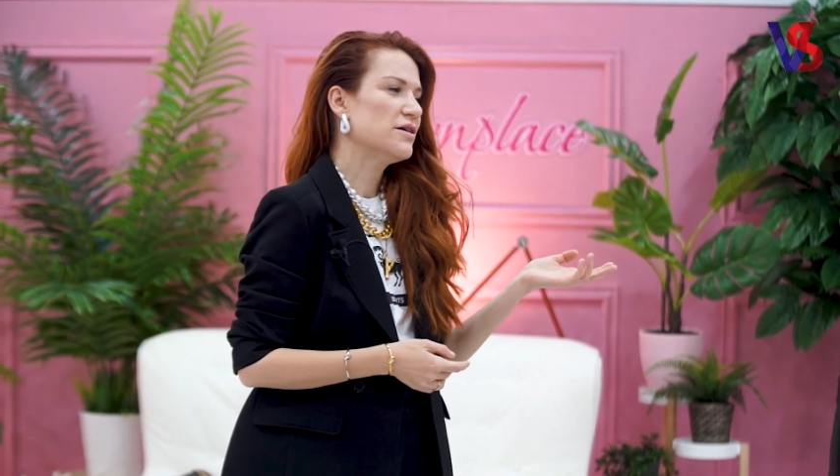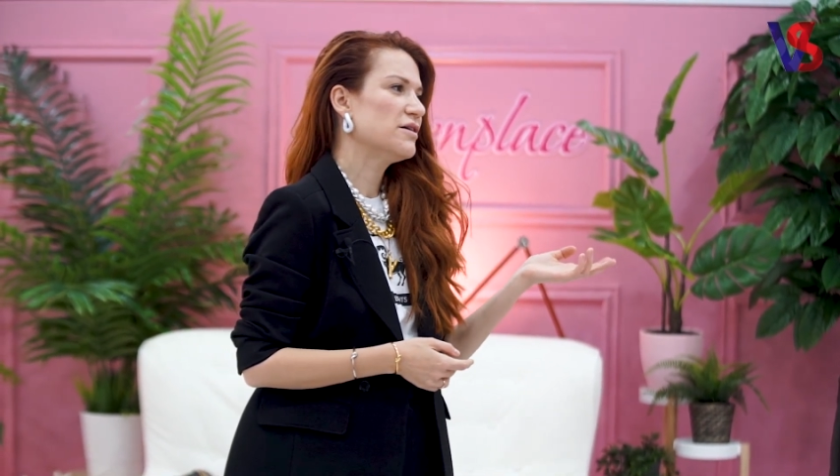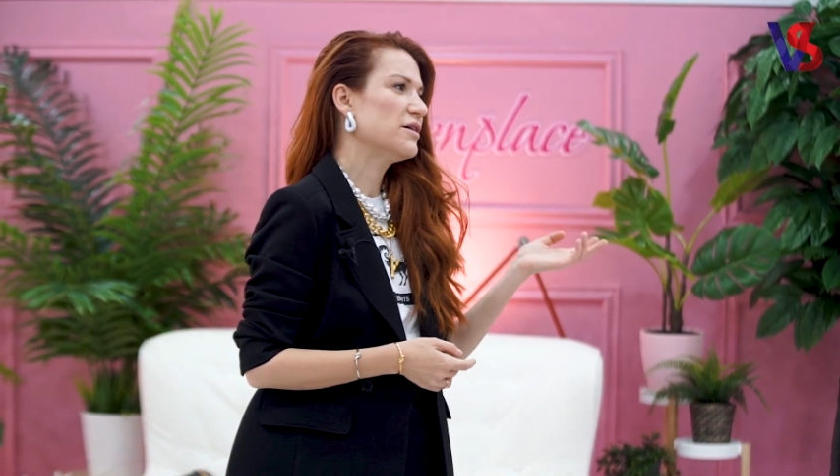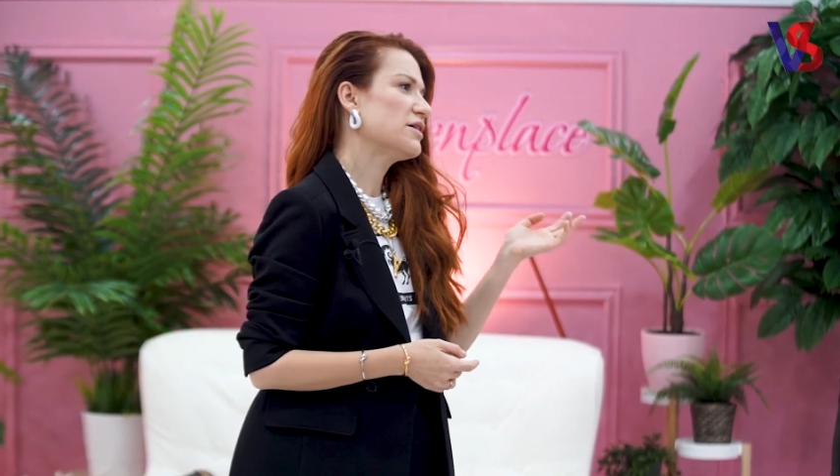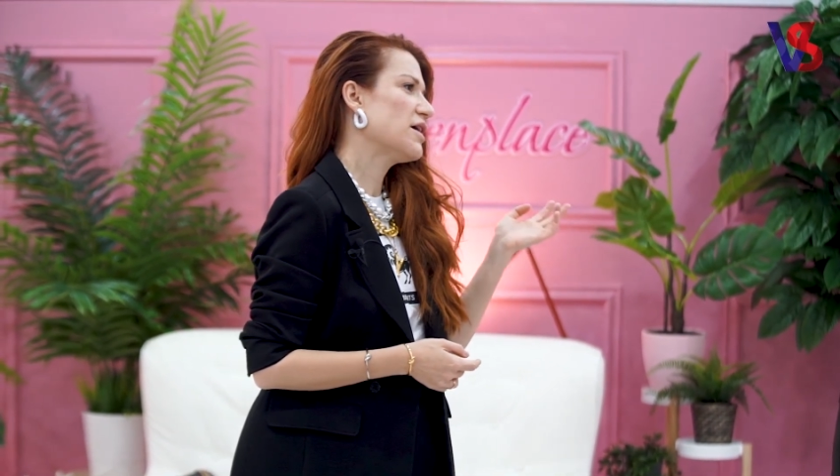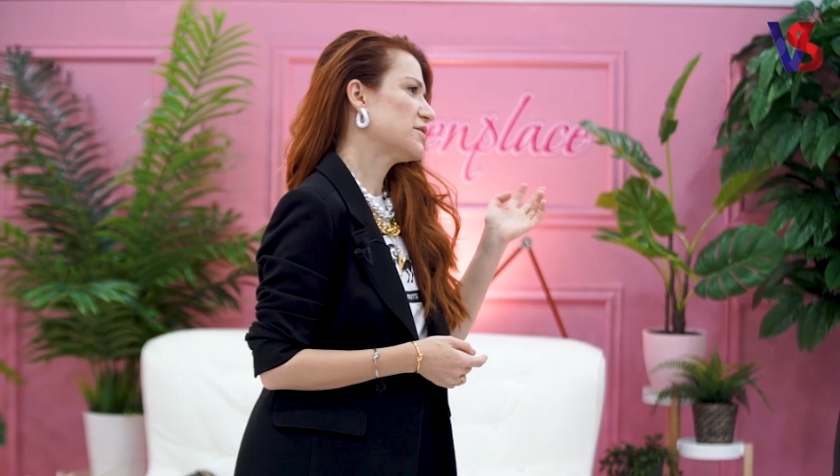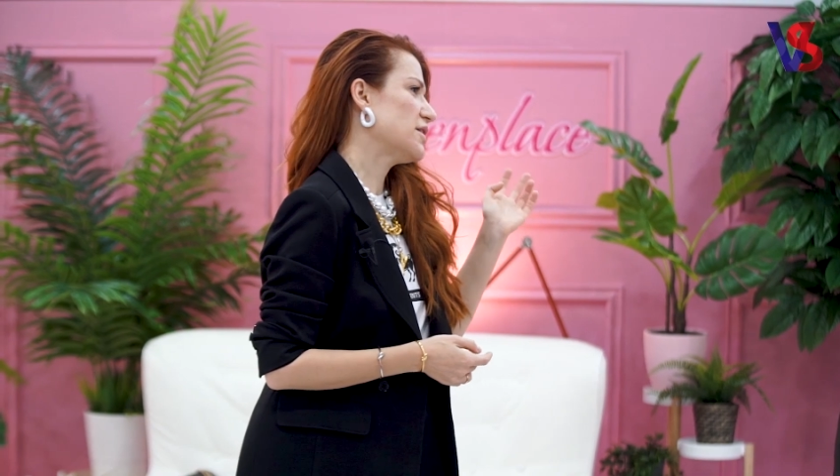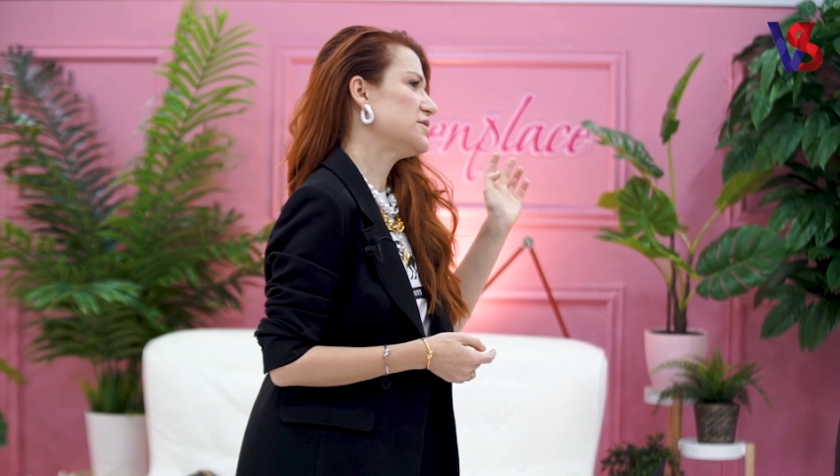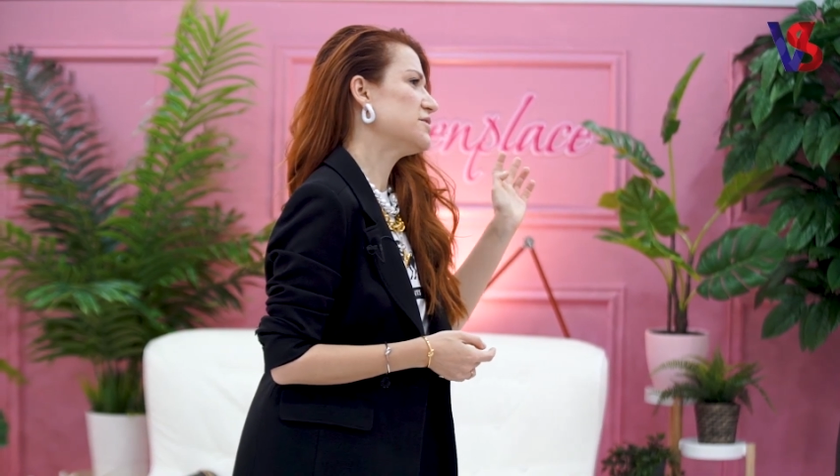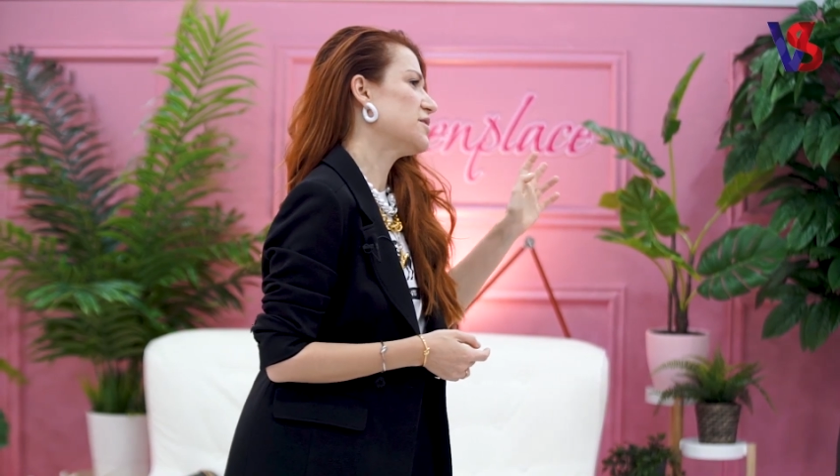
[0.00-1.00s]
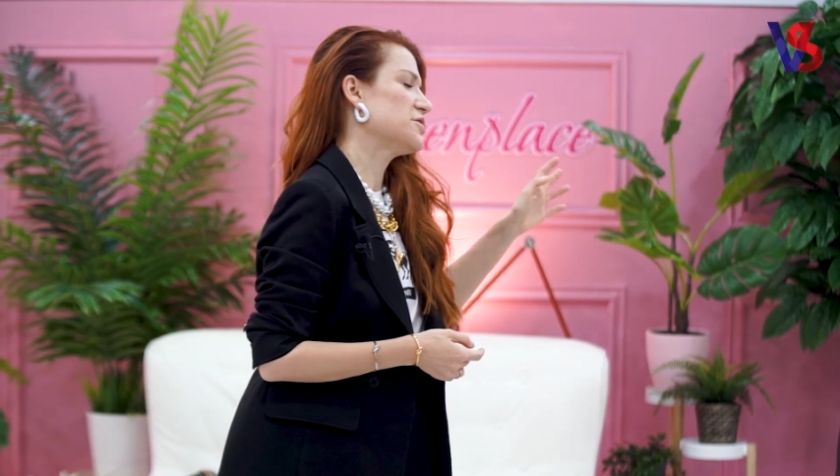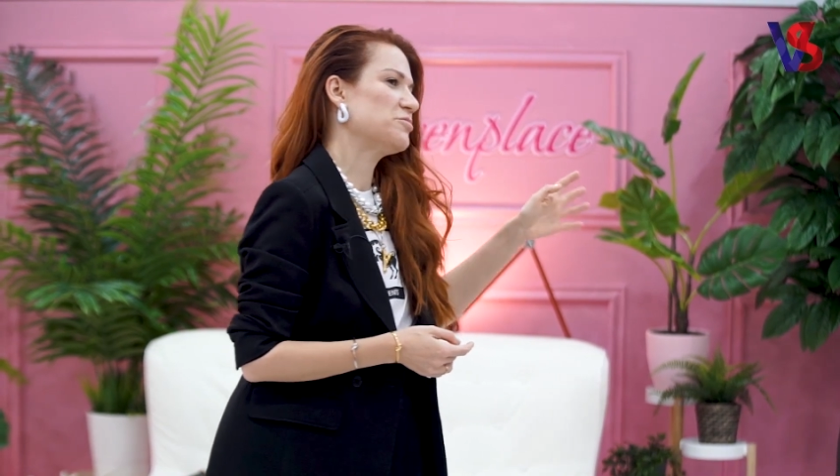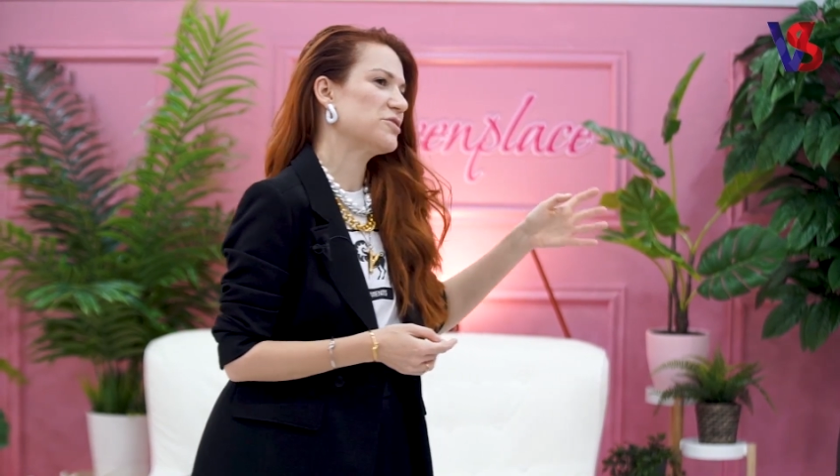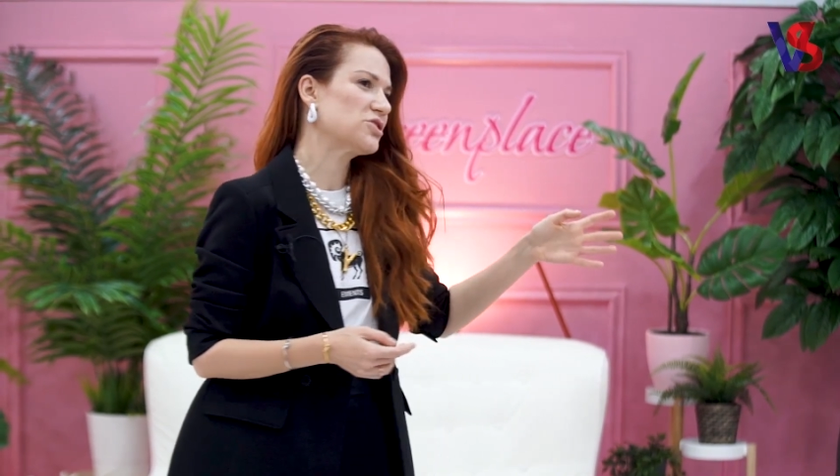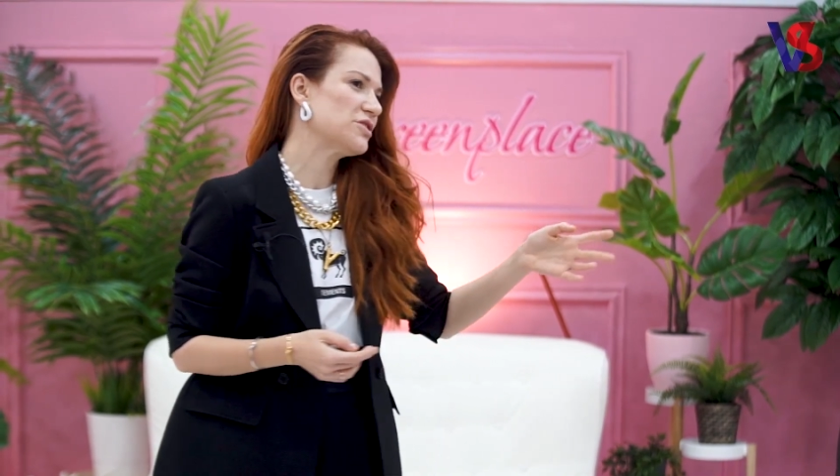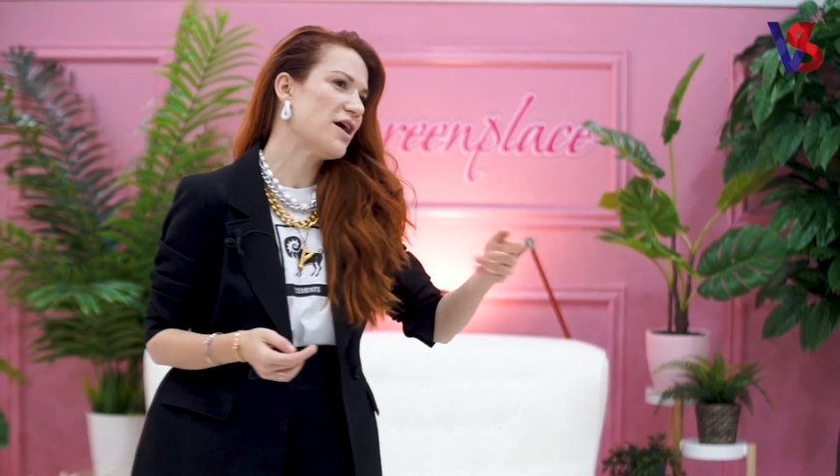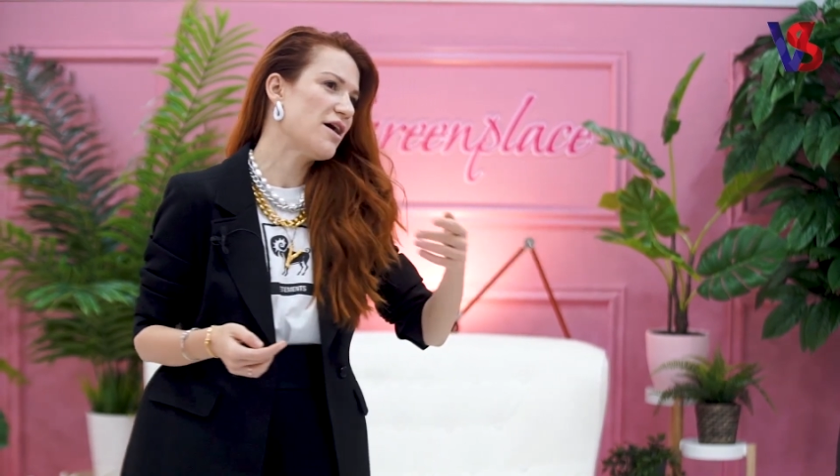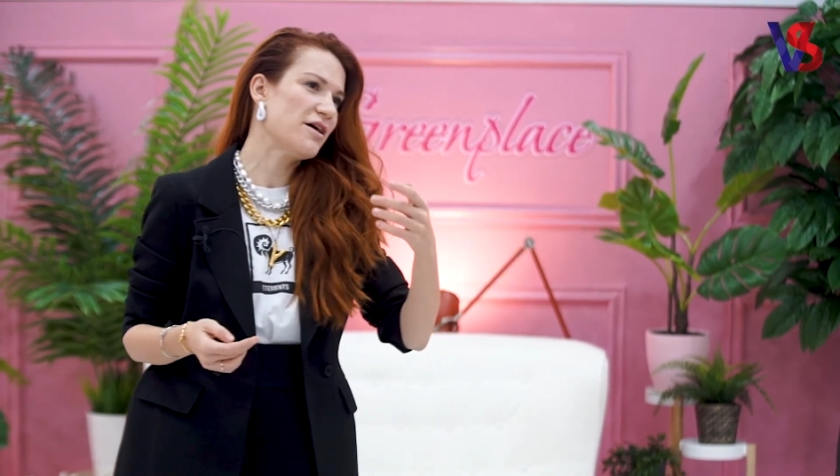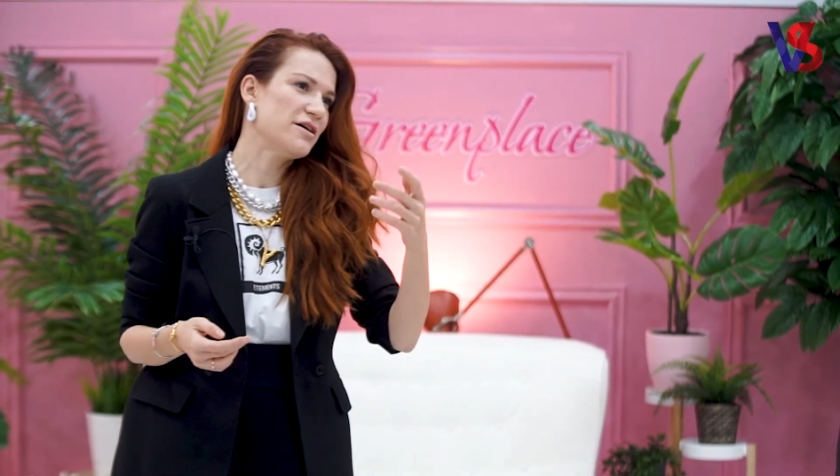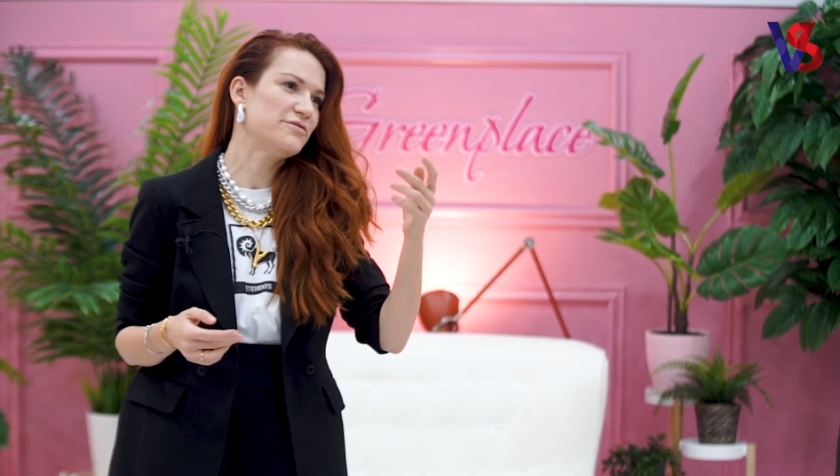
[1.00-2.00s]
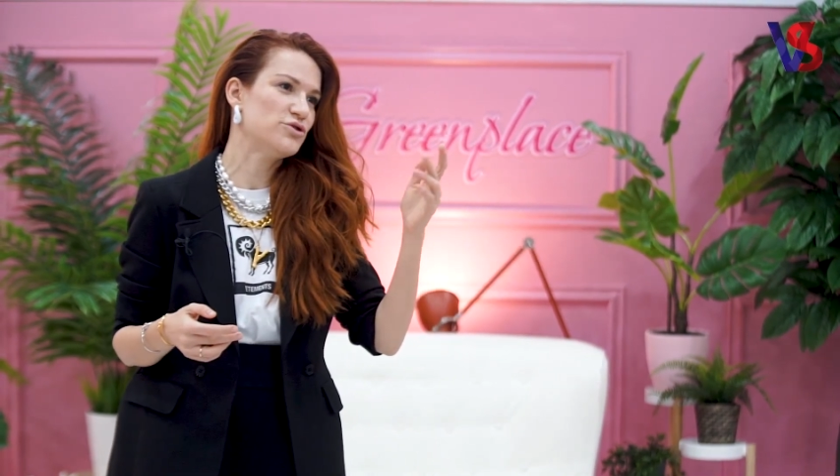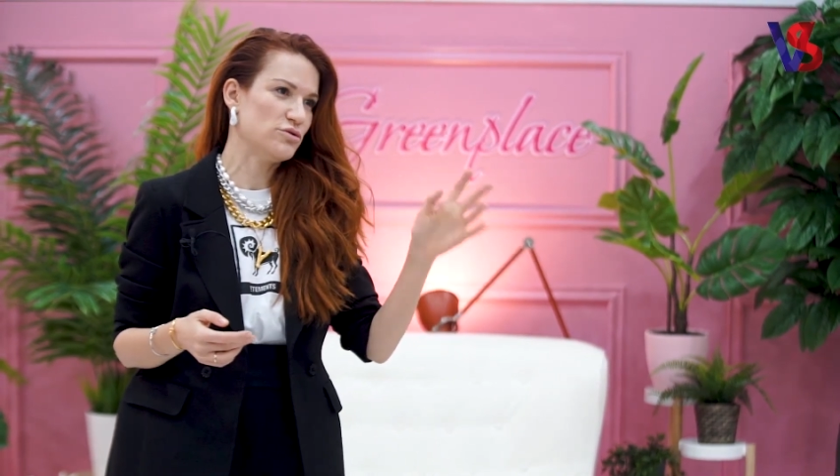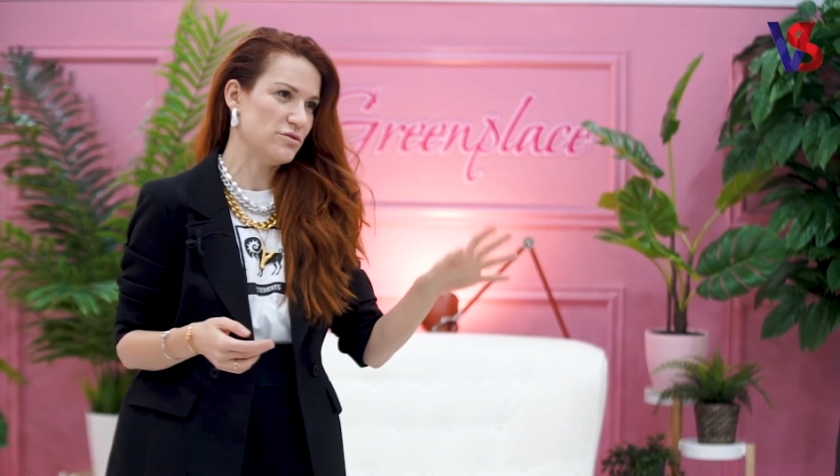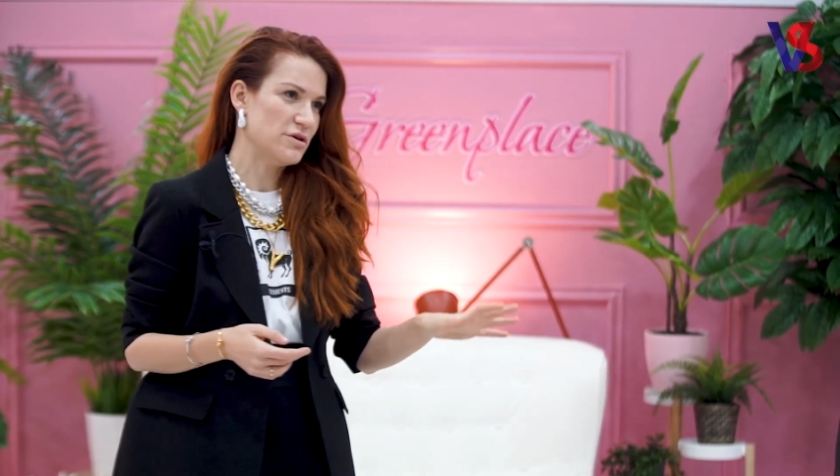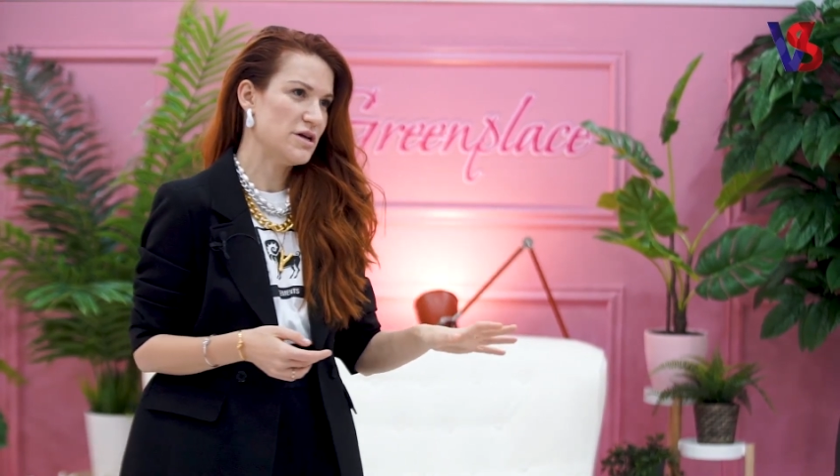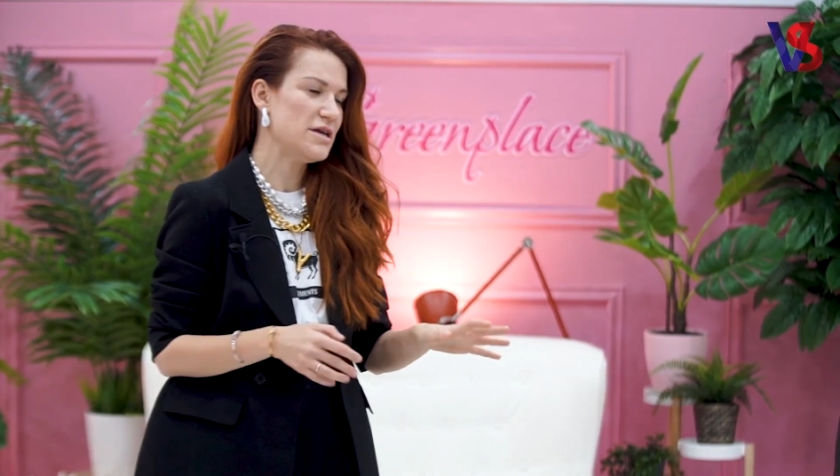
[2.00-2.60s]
а, как-то один раз прошла и все.